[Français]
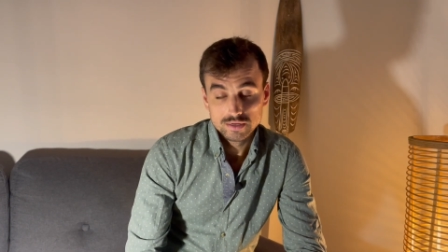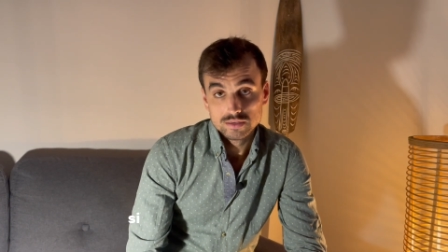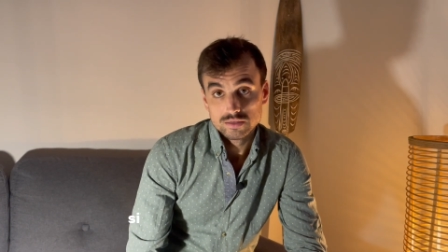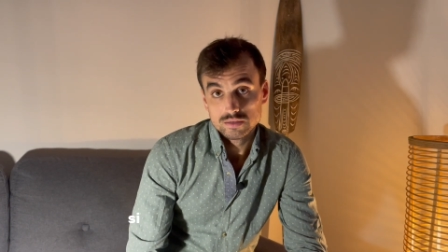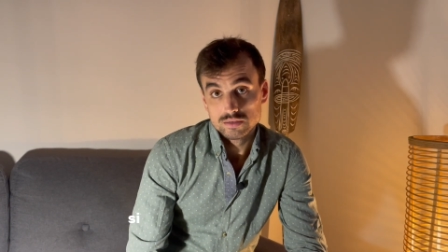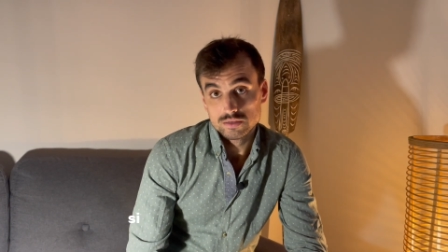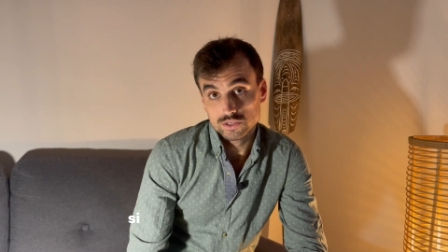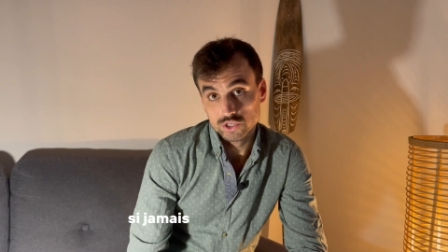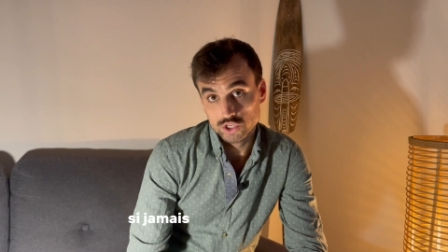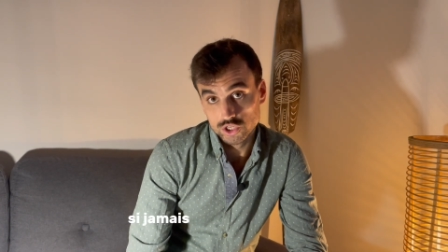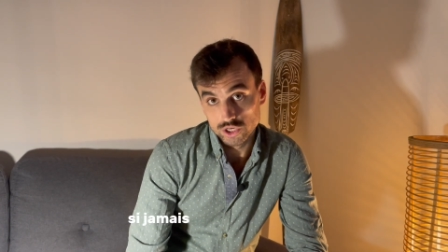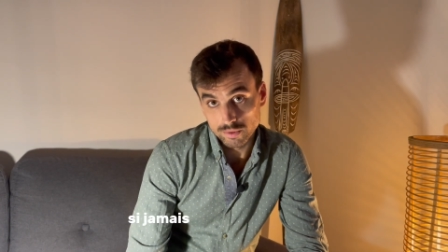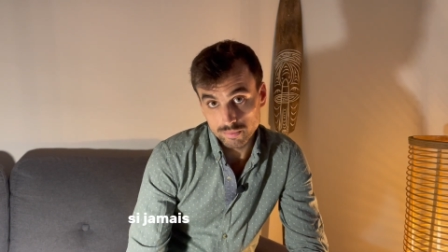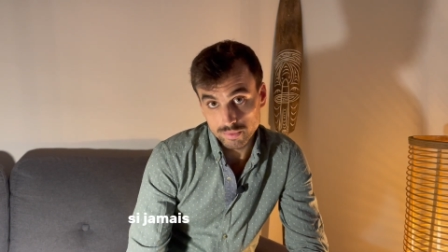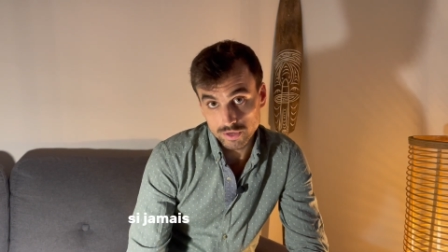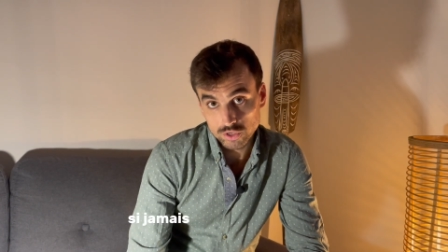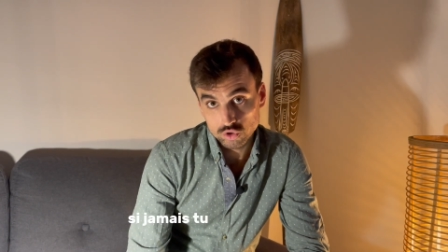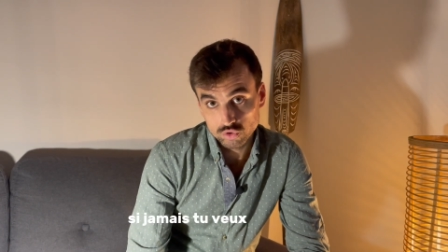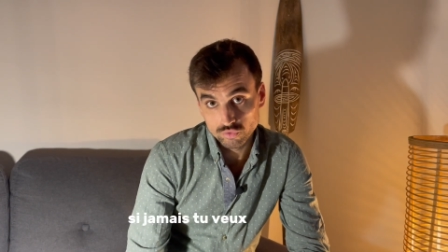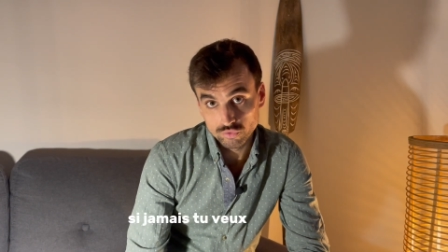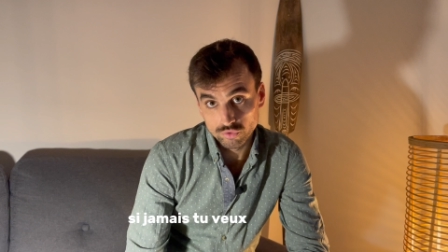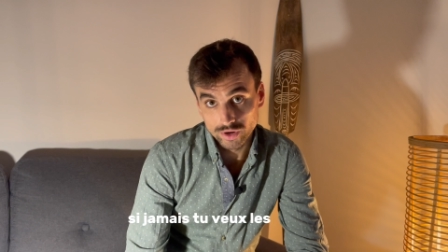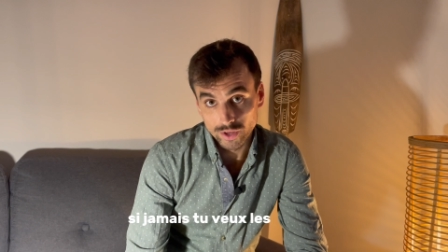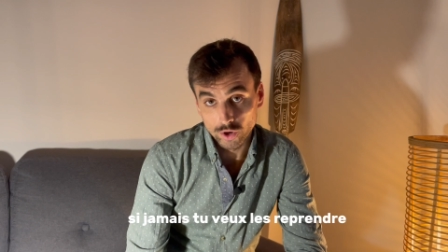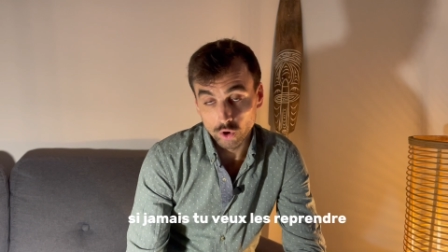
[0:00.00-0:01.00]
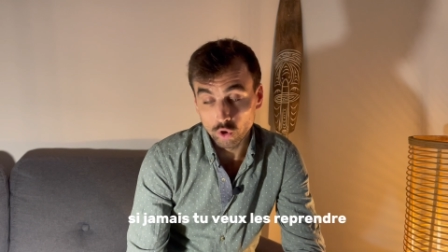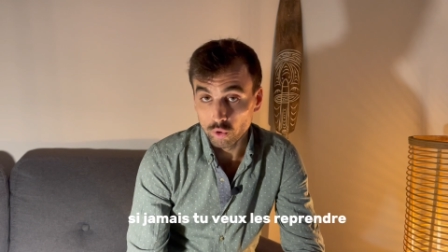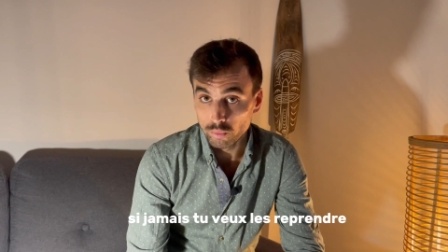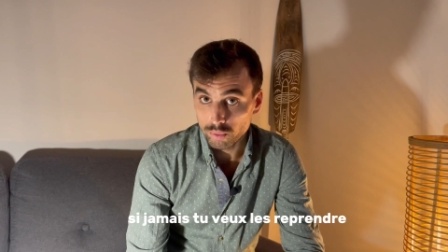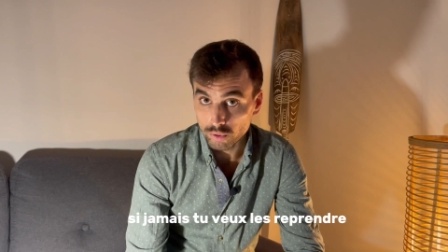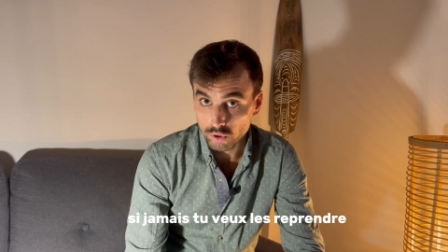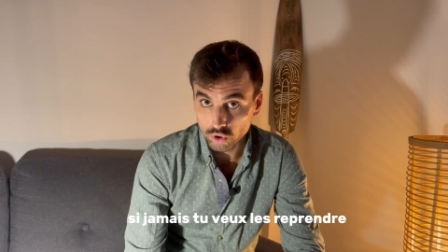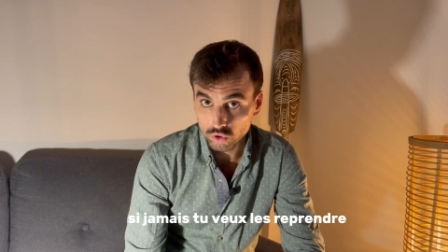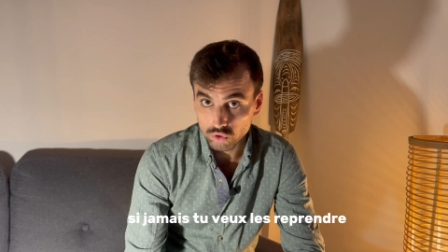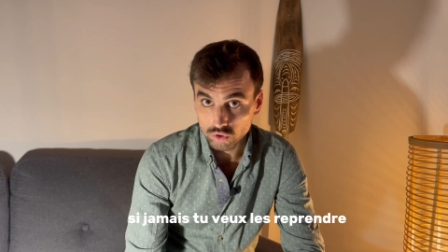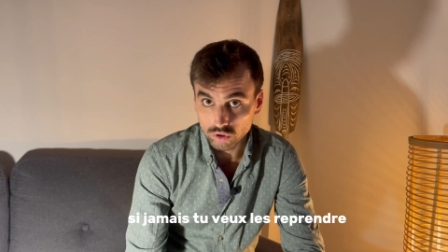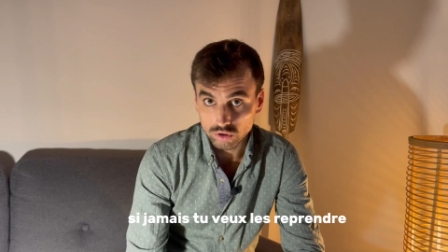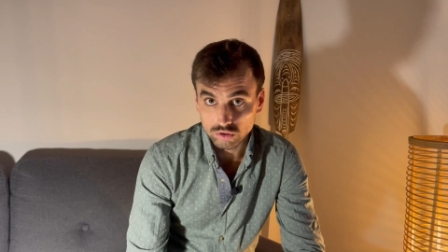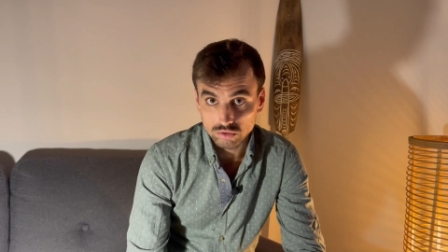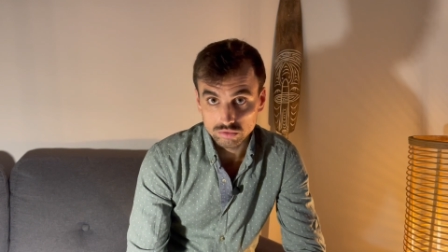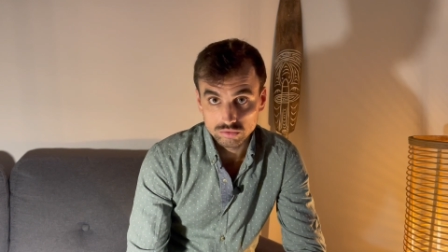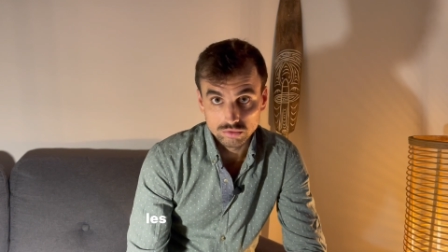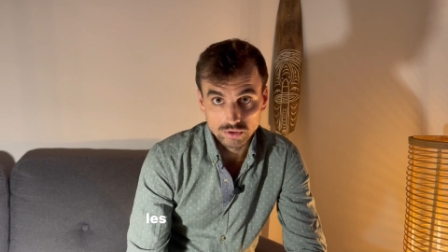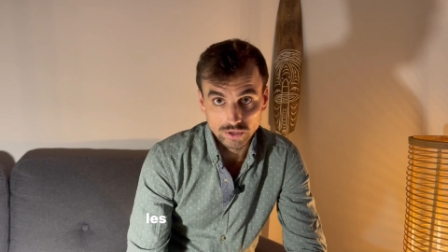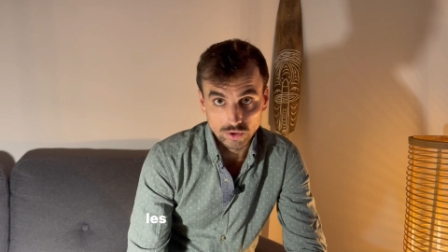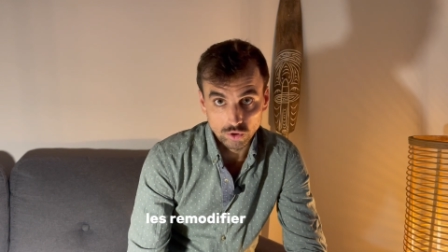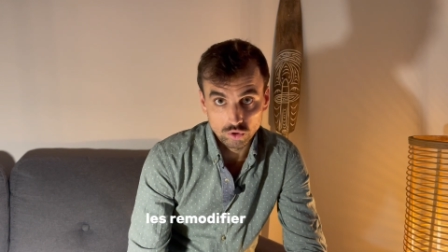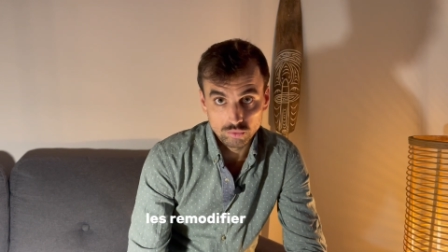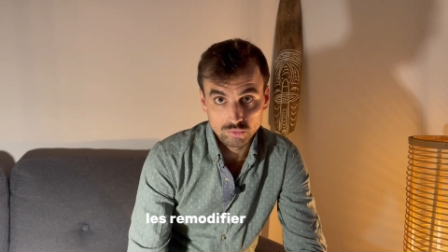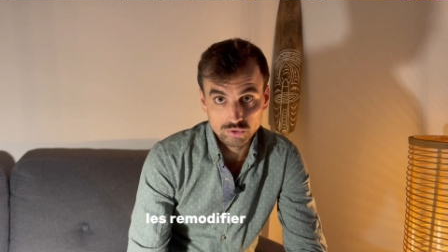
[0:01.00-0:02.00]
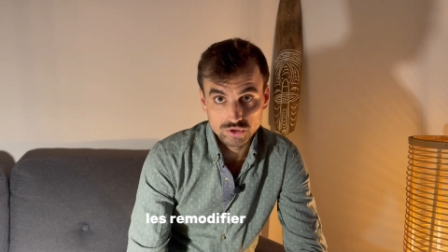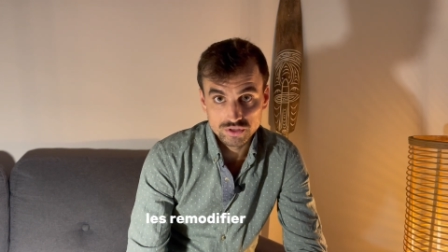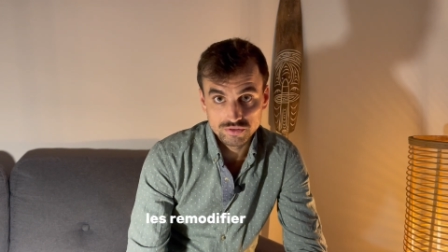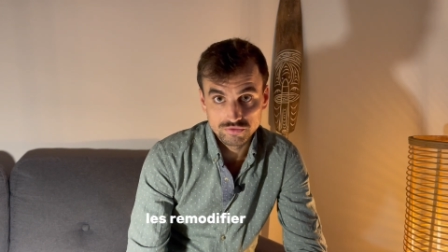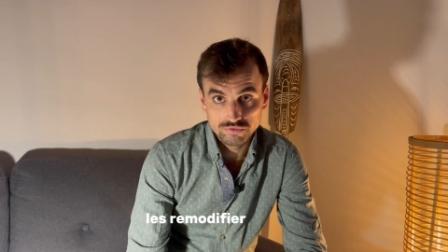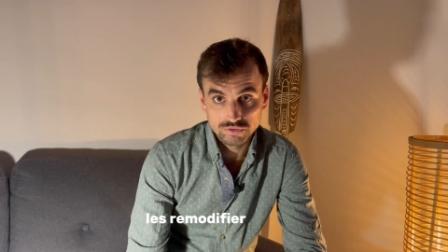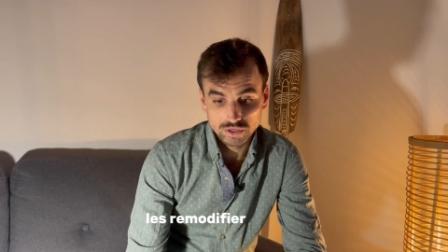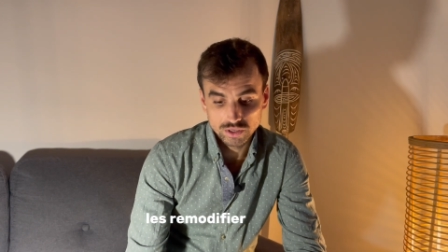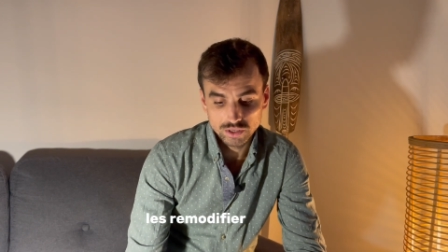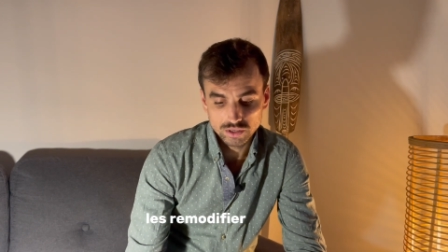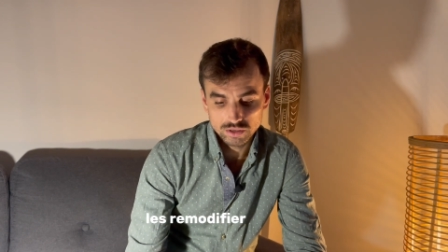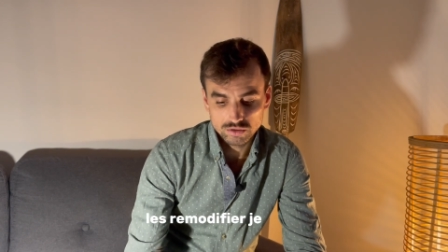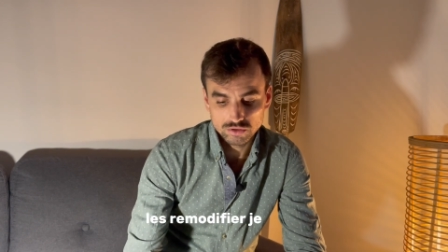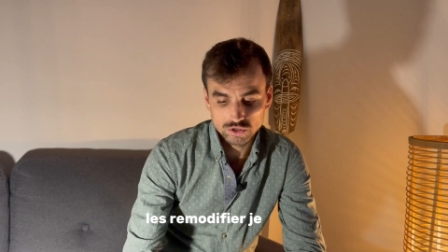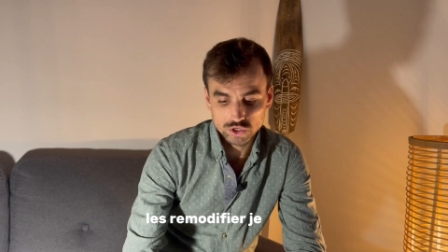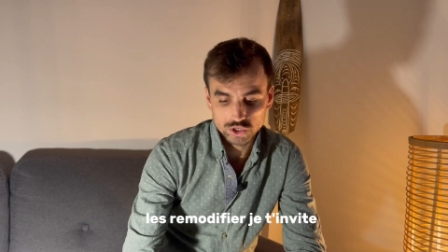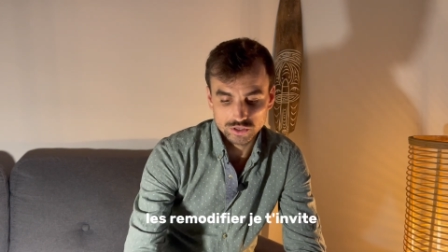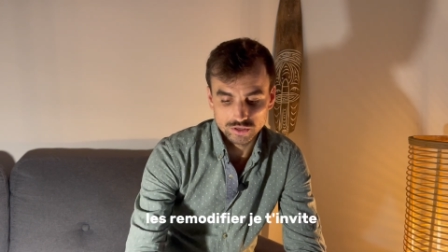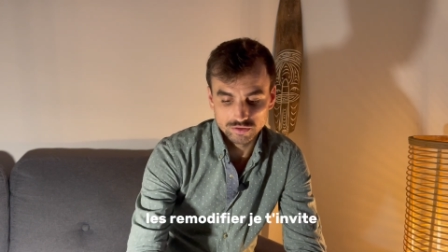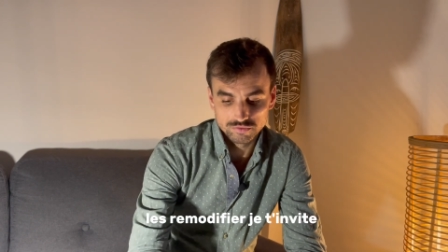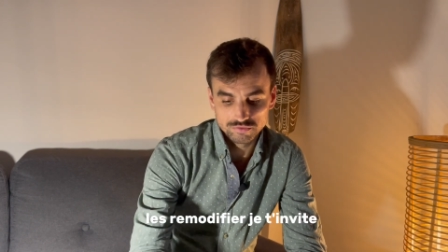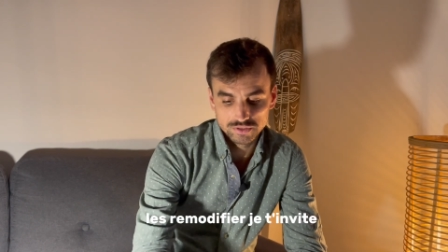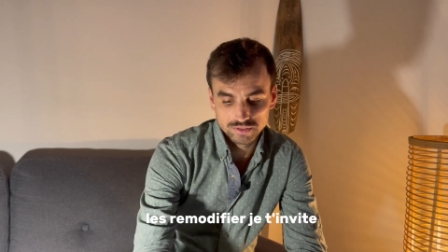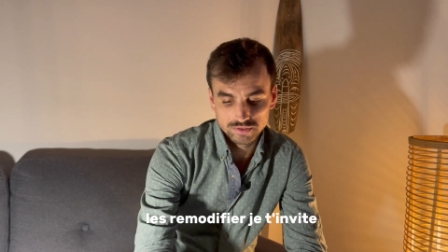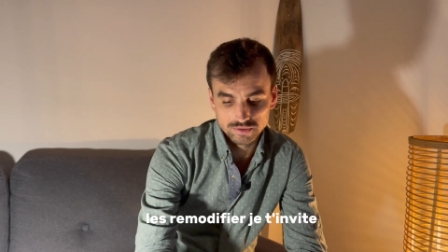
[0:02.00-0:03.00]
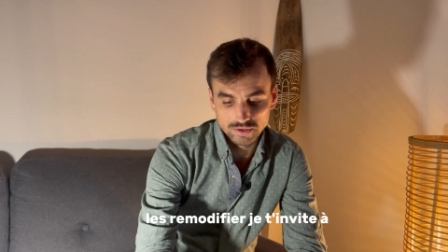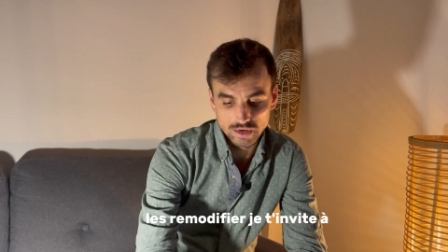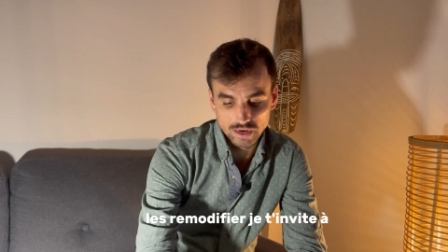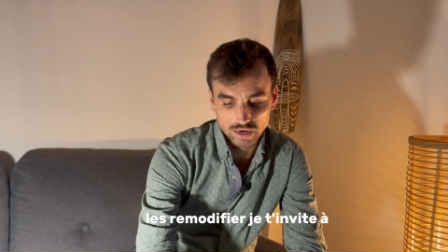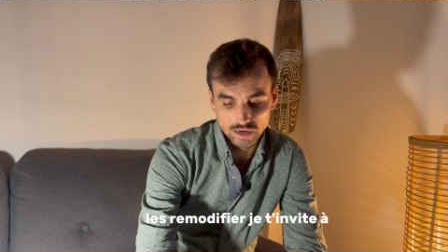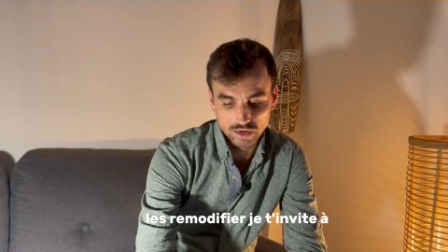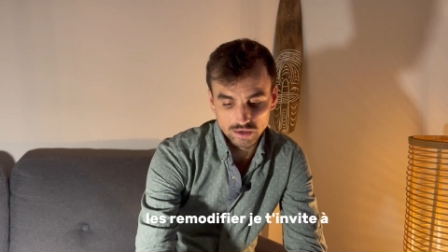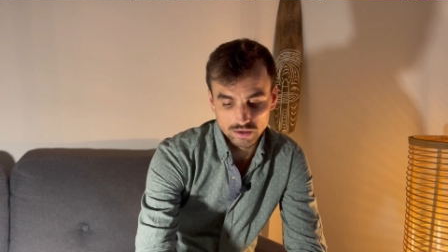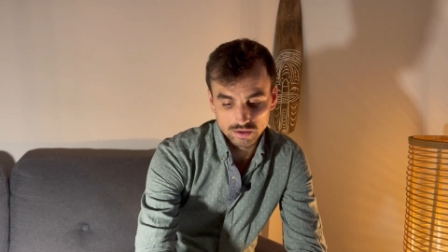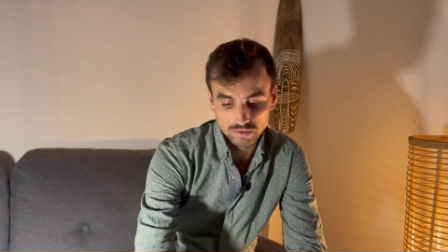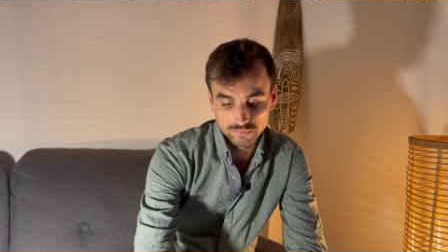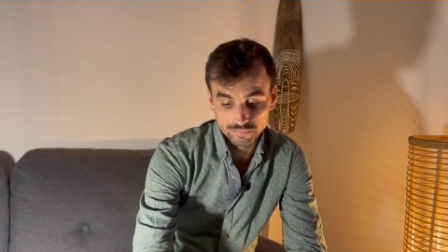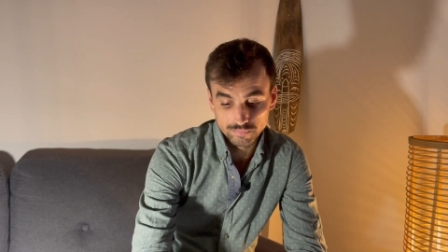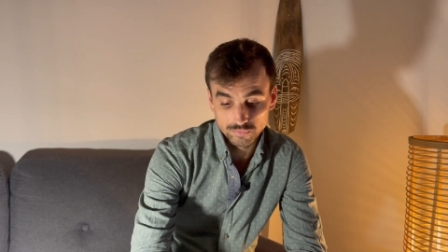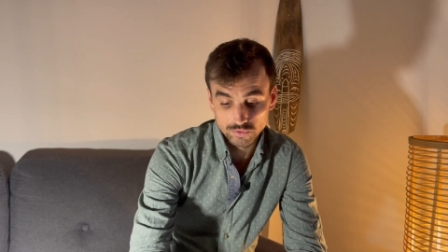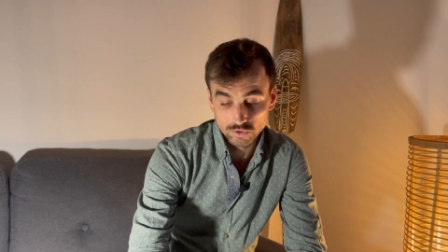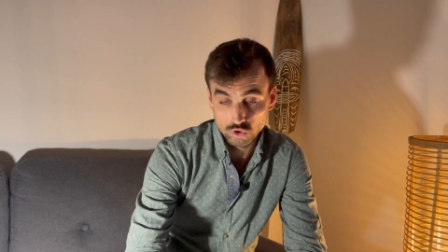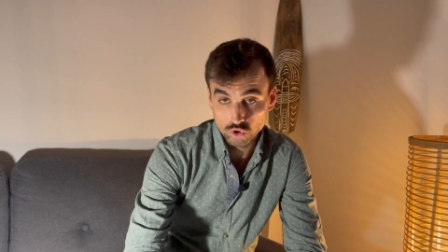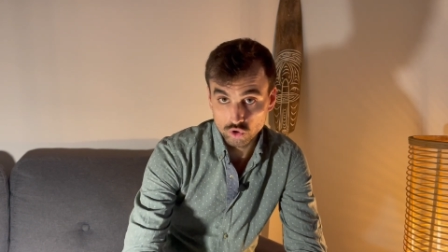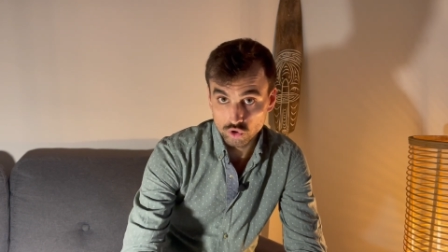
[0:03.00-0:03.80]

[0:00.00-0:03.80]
Si jamais tu veux les reprendre, les remodifier, je t'invite à